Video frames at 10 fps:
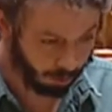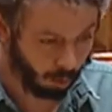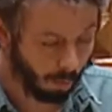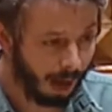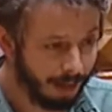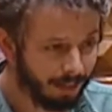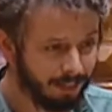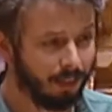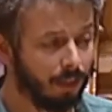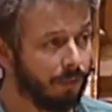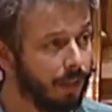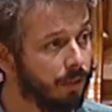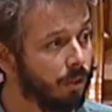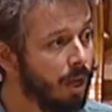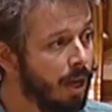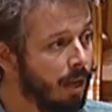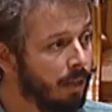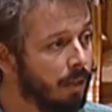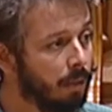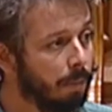que numa área que tantas vezes
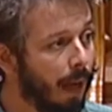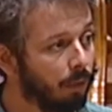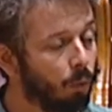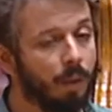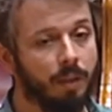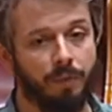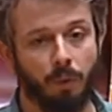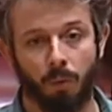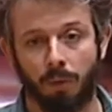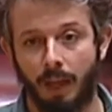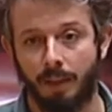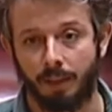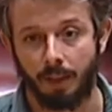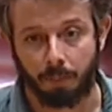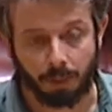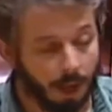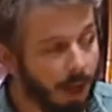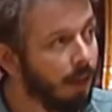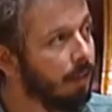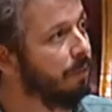se debate com a dificuldade de
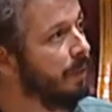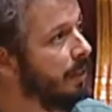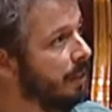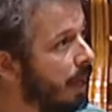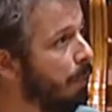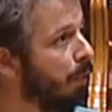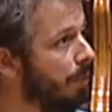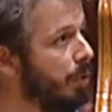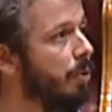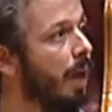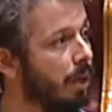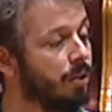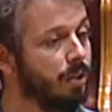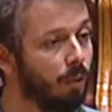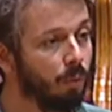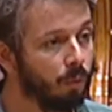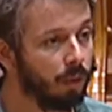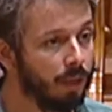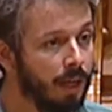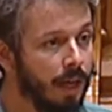captar e de fixar profissionais de
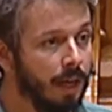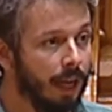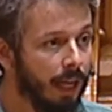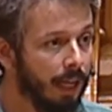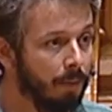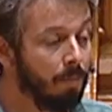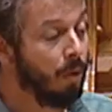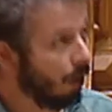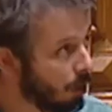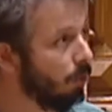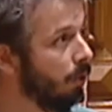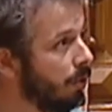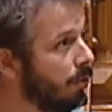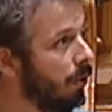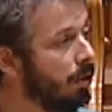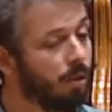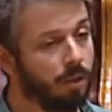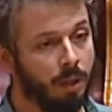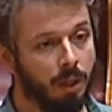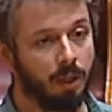saúde, eh, melhores
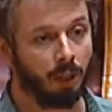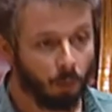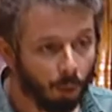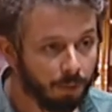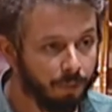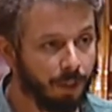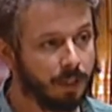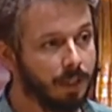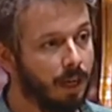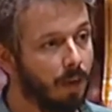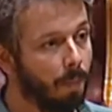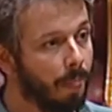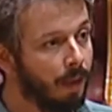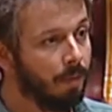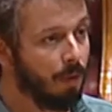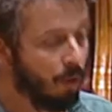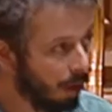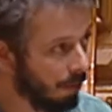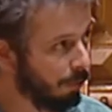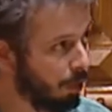condições, requalificação,
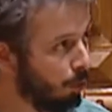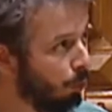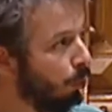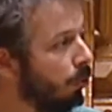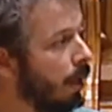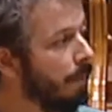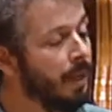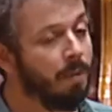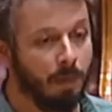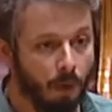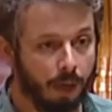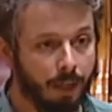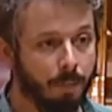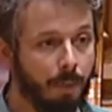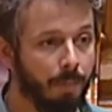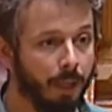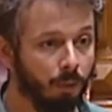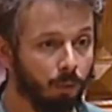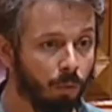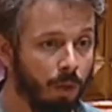melhor infraestrutura, melhor
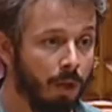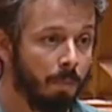equipamento,